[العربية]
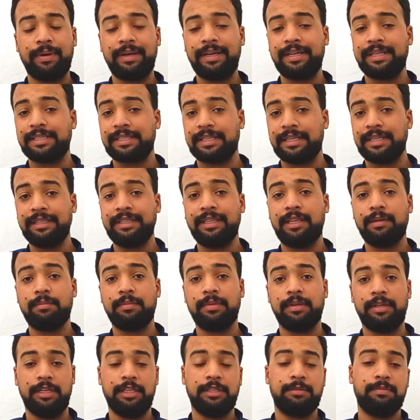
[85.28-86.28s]
مميز جدا
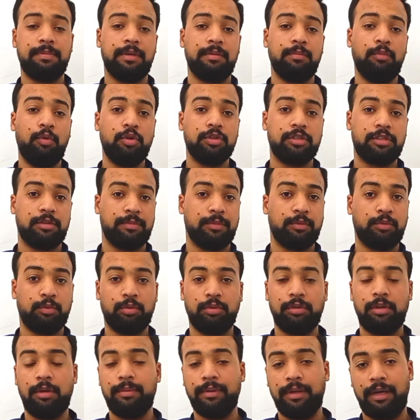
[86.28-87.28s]
بالنسبه لمعظم
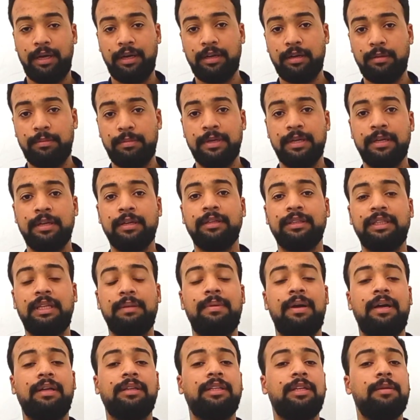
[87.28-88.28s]
الطلاب العرب
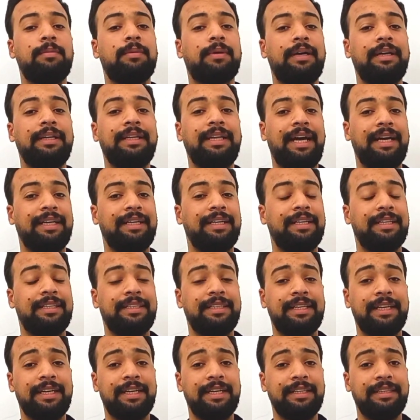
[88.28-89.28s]
طبعا طبقا لحاجات
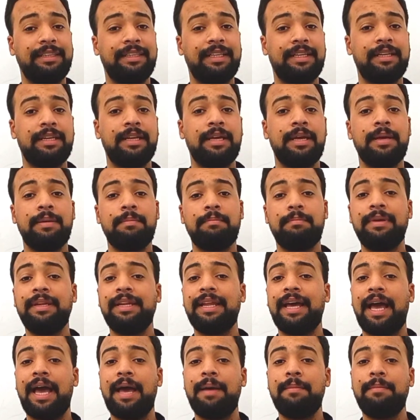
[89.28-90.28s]
كتيره جدا
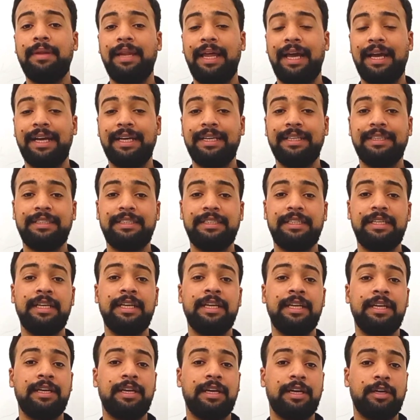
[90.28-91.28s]
من اهم الحاجات دي
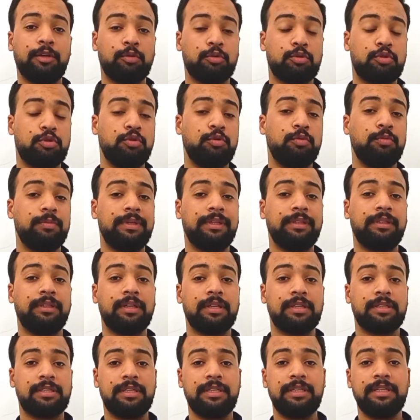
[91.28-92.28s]
الرسوم
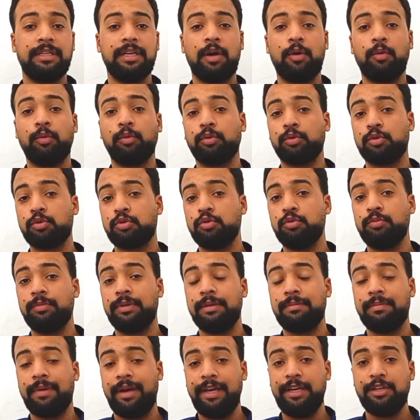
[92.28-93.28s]
الدراسيه ورسوم
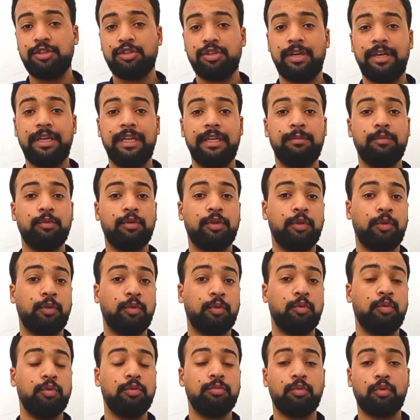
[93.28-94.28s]
المعيشه اللي ممكن
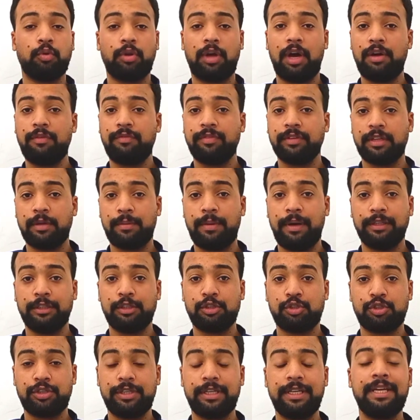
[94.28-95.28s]
تكون منخفضه بعض
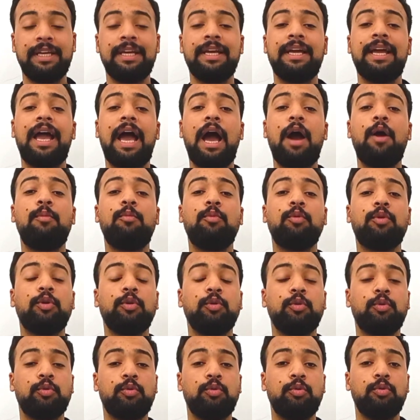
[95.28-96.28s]
الشيء او
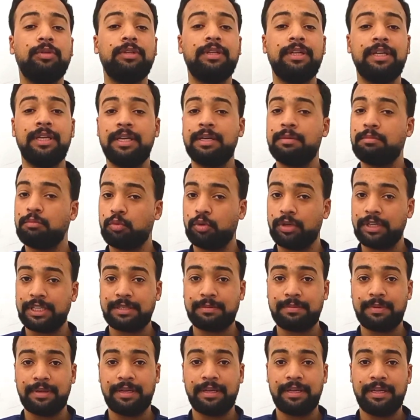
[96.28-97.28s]
ممكن تكون
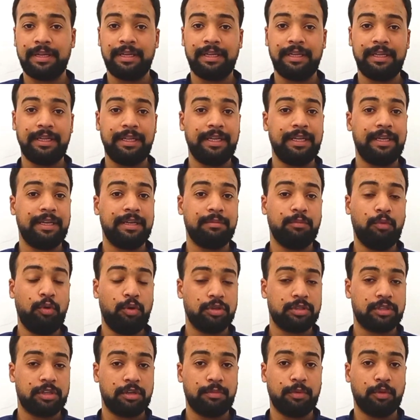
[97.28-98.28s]
مناسبه
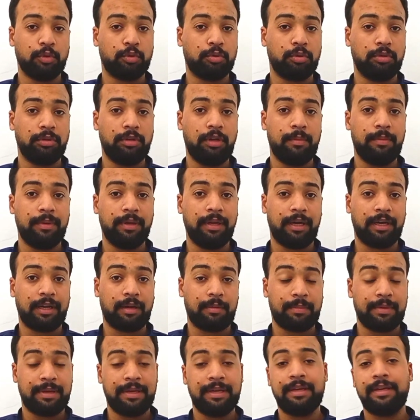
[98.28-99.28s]
لمعظم الطلاب
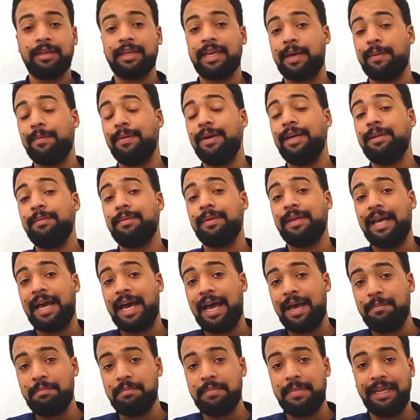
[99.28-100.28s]
العرب كمان من
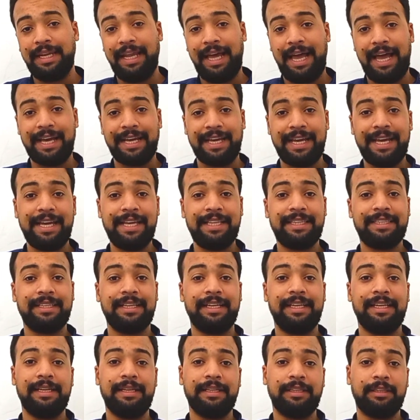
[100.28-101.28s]
اهم الحاجات
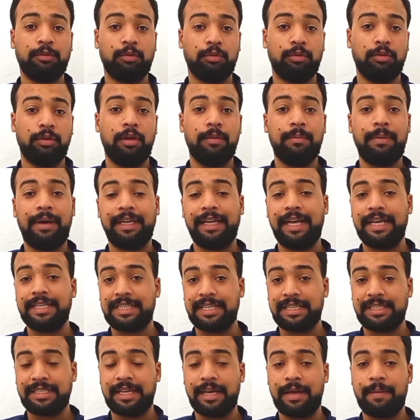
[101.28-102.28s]
اللي الطلاب على
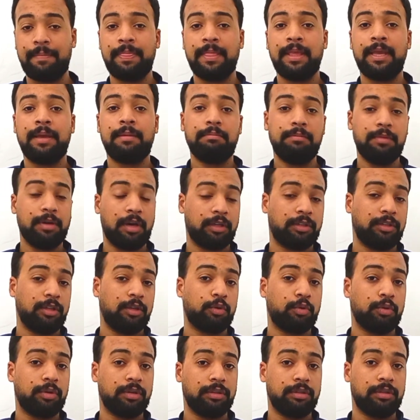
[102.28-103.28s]
اساسها
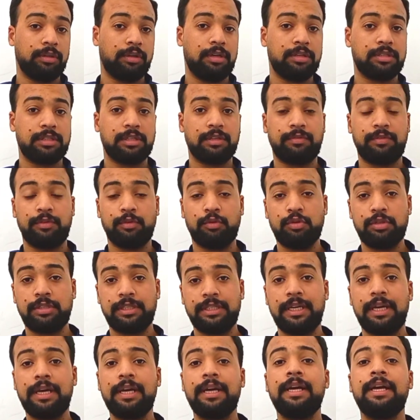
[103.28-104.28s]
بيختاروا الدراسه في
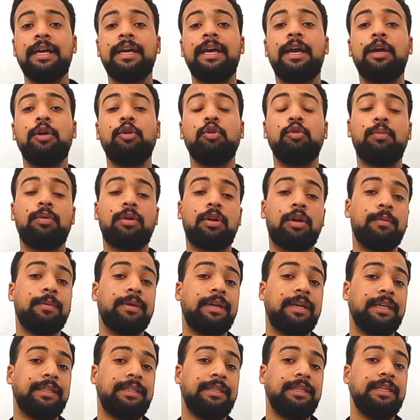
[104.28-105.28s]
روسيا انه
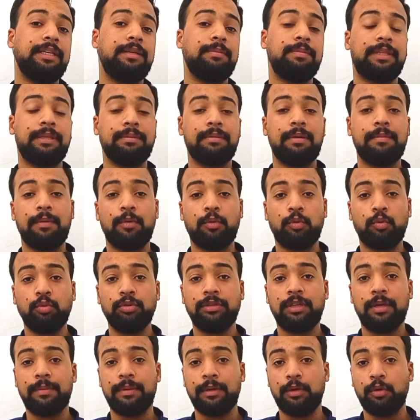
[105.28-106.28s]
برامج كتير بتبقى
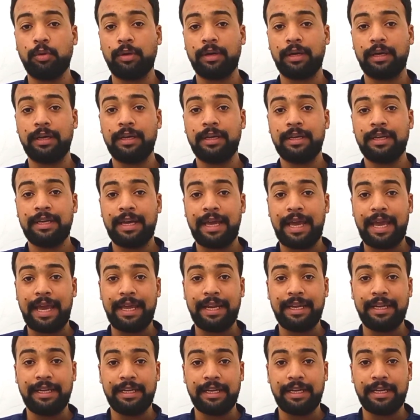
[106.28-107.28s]
موجوده باللغه
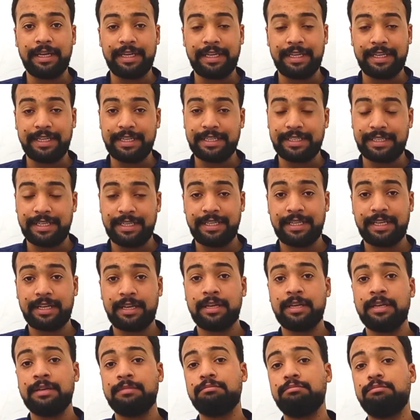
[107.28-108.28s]

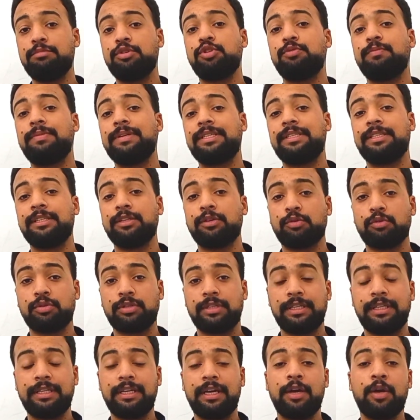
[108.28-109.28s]
الانجليزيه مش بس
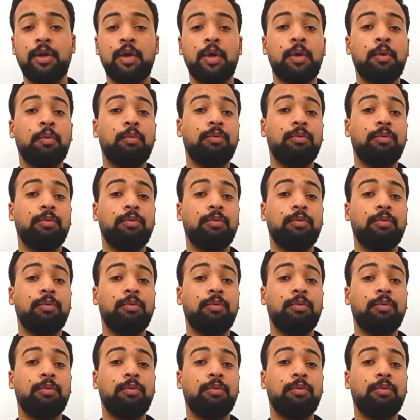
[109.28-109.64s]
الروسيه